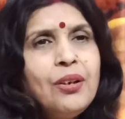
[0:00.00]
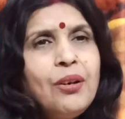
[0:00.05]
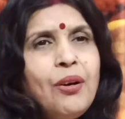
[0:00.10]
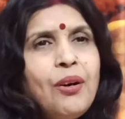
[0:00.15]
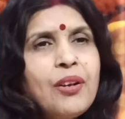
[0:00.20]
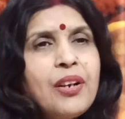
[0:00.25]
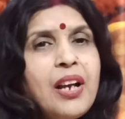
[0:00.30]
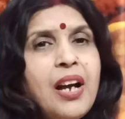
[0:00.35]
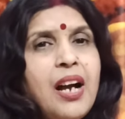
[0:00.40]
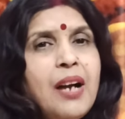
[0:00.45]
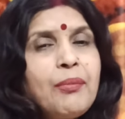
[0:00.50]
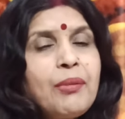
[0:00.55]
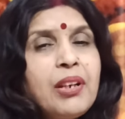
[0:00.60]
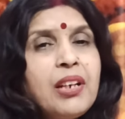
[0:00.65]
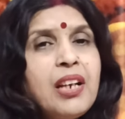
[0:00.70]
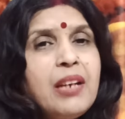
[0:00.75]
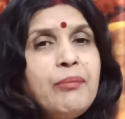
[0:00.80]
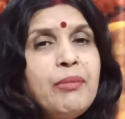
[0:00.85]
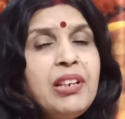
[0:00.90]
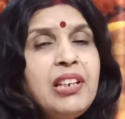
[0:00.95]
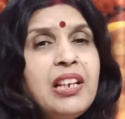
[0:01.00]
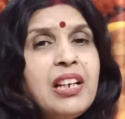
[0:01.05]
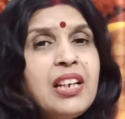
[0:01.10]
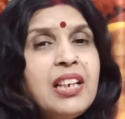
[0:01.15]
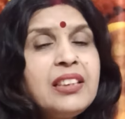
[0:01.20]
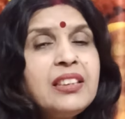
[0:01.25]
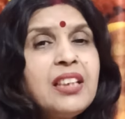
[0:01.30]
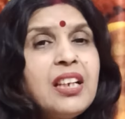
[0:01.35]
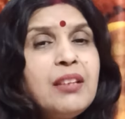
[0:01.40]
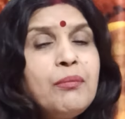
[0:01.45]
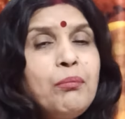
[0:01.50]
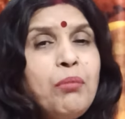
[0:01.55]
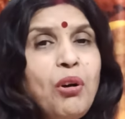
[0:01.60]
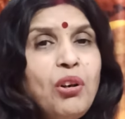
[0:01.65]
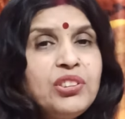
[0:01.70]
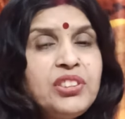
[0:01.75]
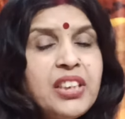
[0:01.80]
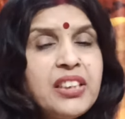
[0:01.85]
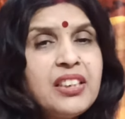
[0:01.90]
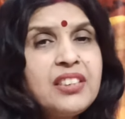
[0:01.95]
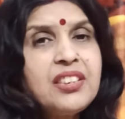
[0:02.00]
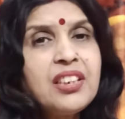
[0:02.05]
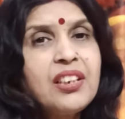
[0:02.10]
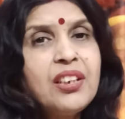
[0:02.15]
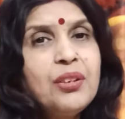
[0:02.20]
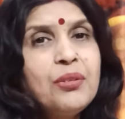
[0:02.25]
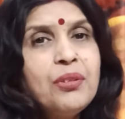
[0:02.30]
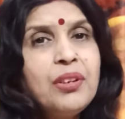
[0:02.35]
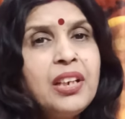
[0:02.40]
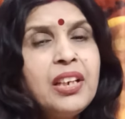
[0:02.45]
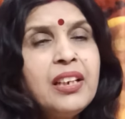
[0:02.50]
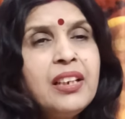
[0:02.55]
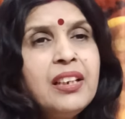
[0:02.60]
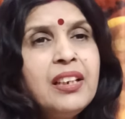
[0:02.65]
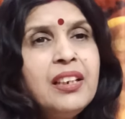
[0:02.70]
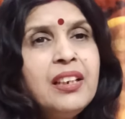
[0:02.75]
और आपके घर में लगातार बहुत ज़्यादा झगड़े हो रहे हैं